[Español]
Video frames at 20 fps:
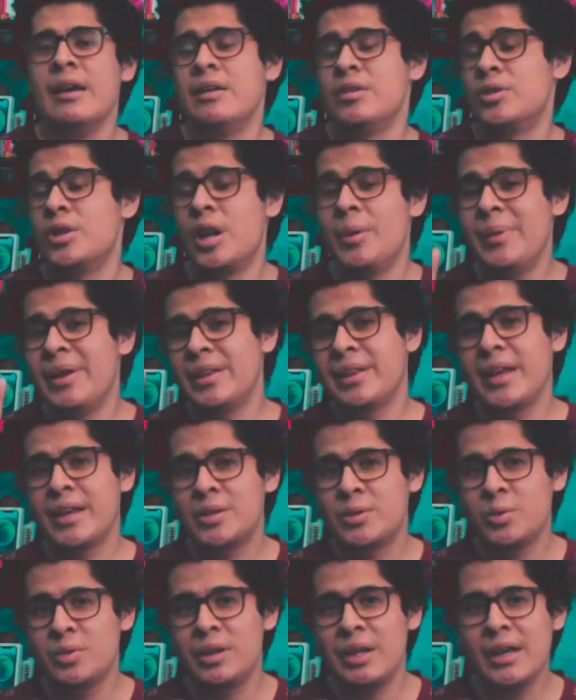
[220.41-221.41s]
Solamente
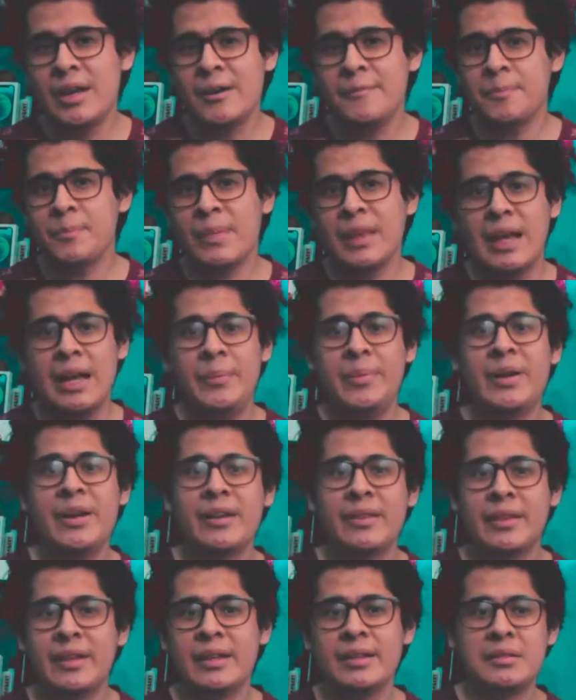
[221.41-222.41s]
es un día, el
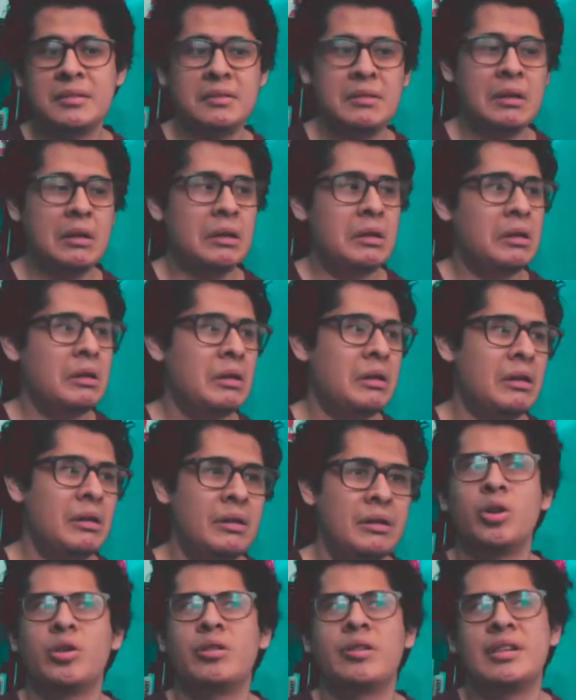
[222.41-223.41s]
viernes, eh,
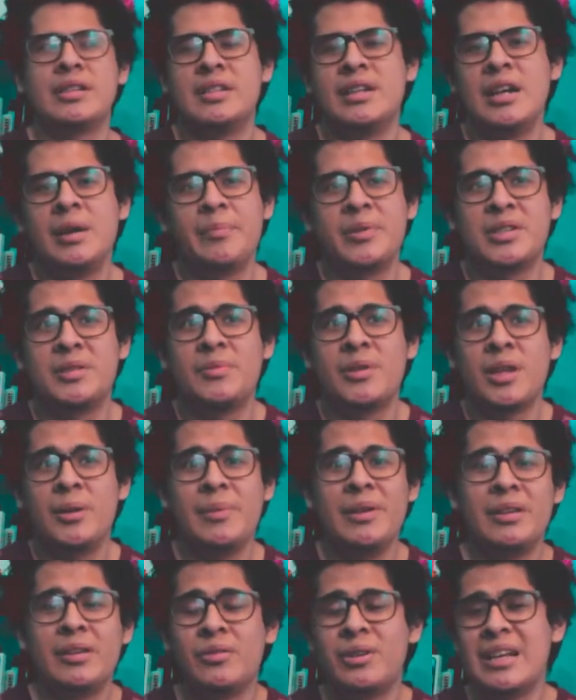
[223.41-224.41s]
yo creo que serían
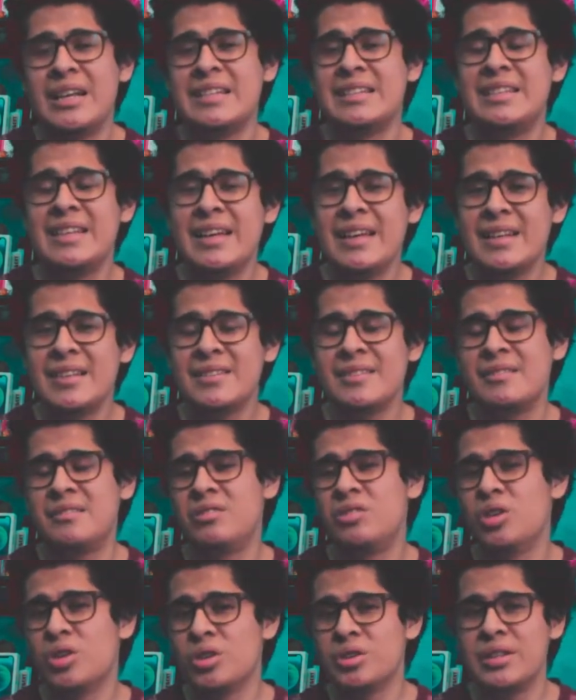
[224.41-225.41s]
aproximadamente unas
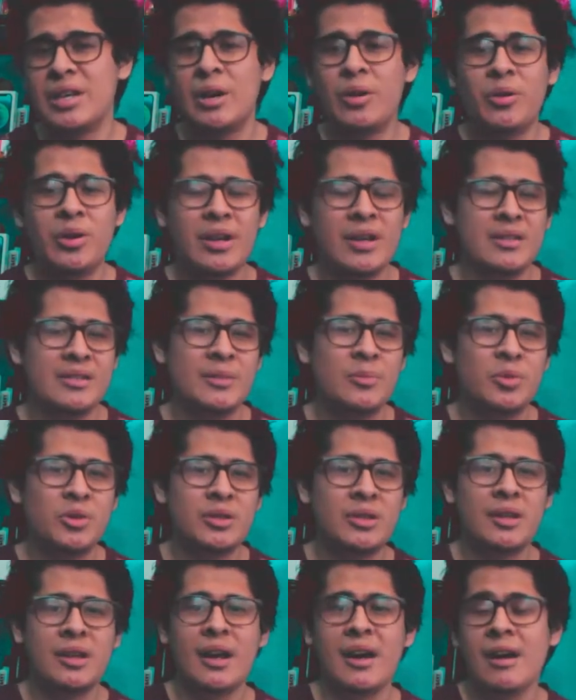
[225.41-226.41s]
10, 12 horas de
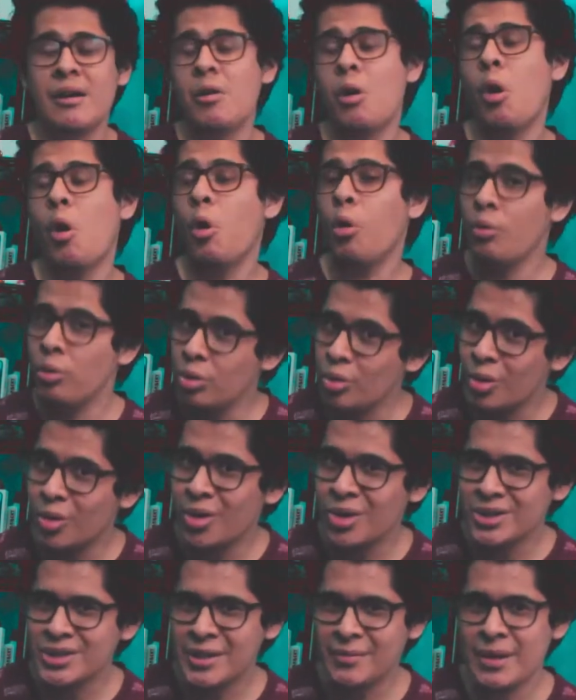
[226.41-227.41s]
música, o no
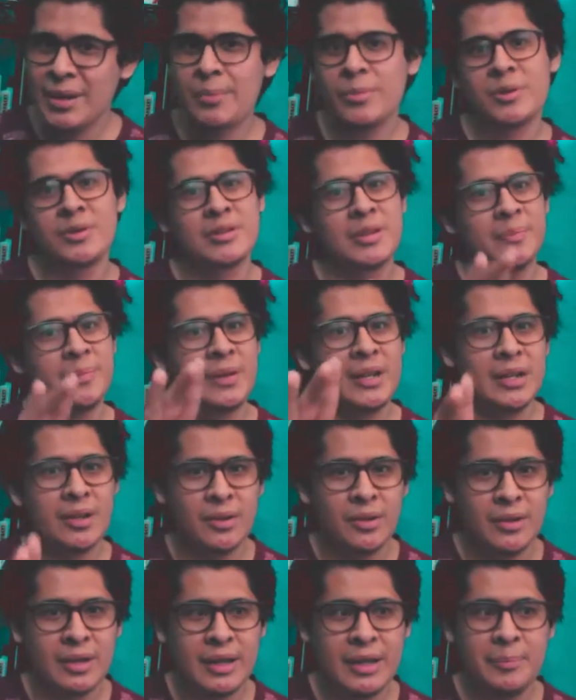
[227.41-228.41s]
lo sabemos,
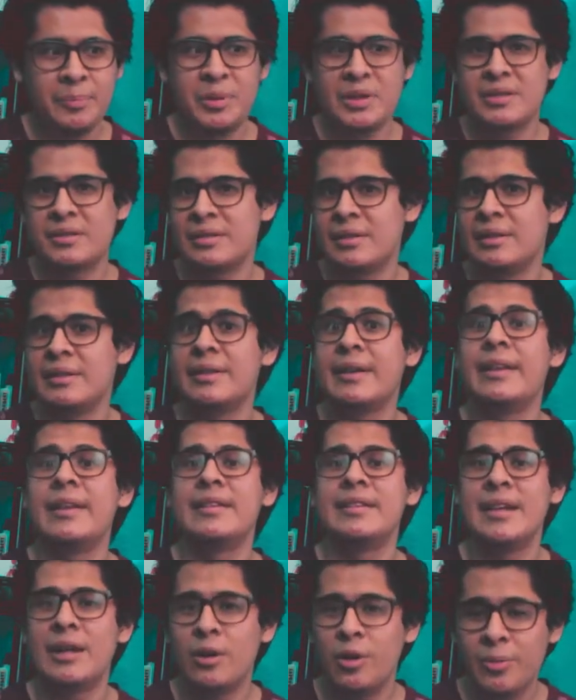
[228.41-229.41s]
dependiendo de pues qué
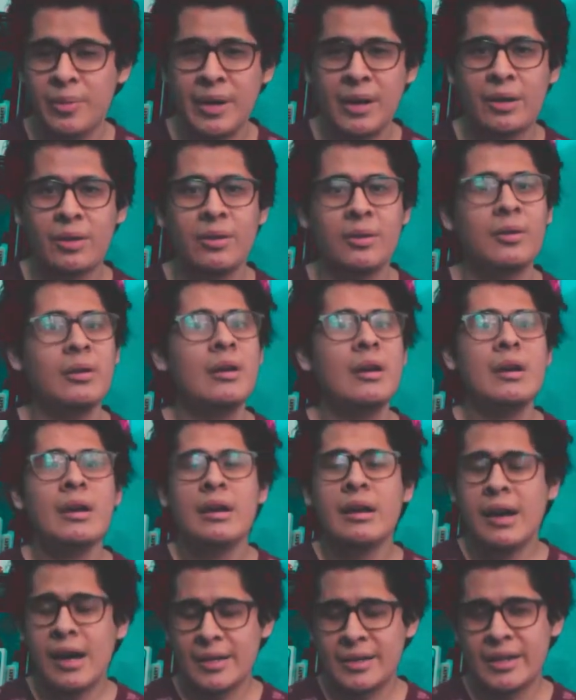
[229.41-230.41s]
dice el gobierno
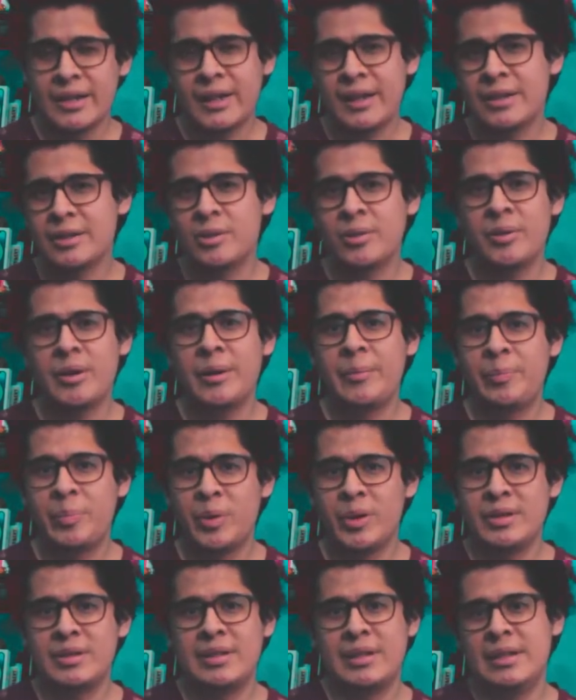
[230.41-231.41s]
acerca sobre
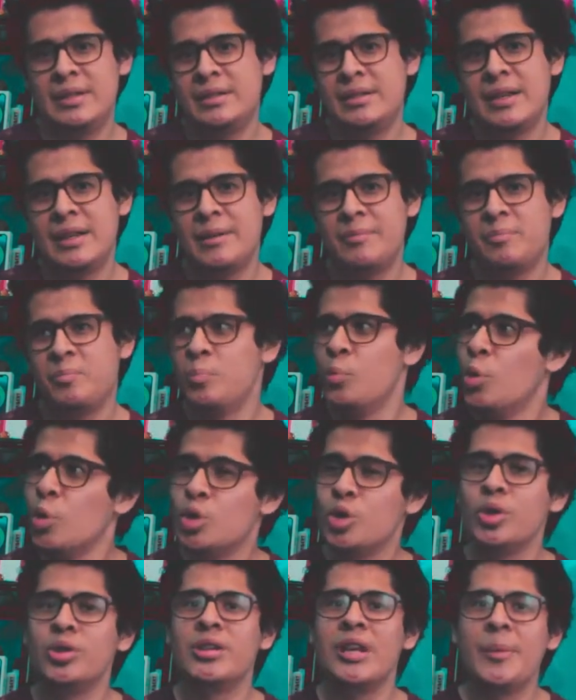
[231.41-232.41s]
pues estar
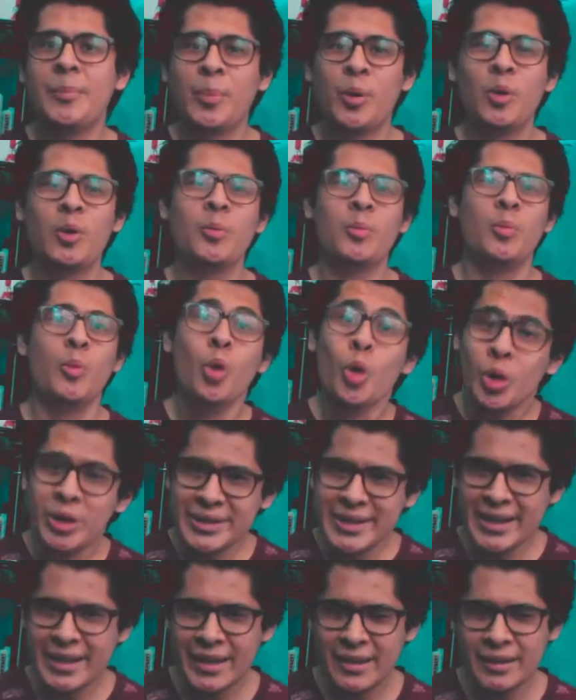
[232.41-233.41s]
mucho tiempo,
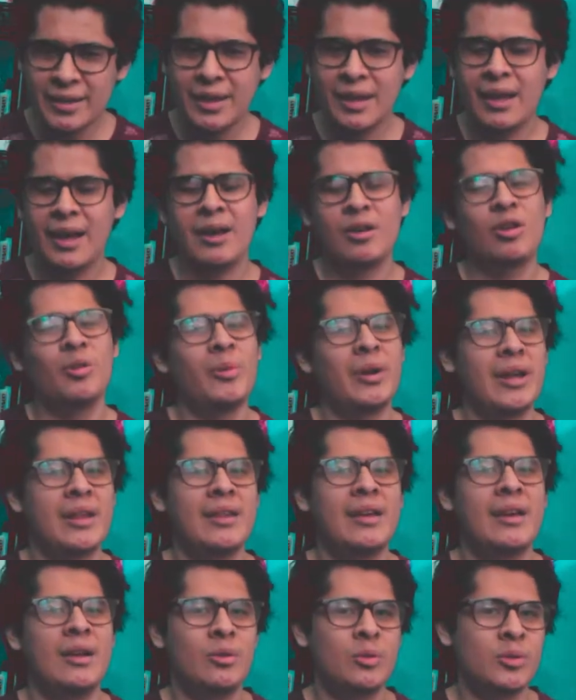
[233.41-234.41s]
mucha gente
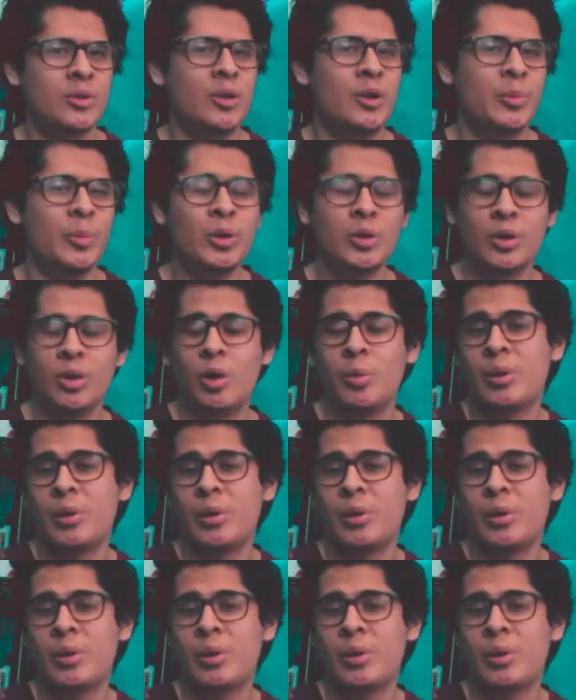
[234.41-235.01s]
aglomerada en un solo punto.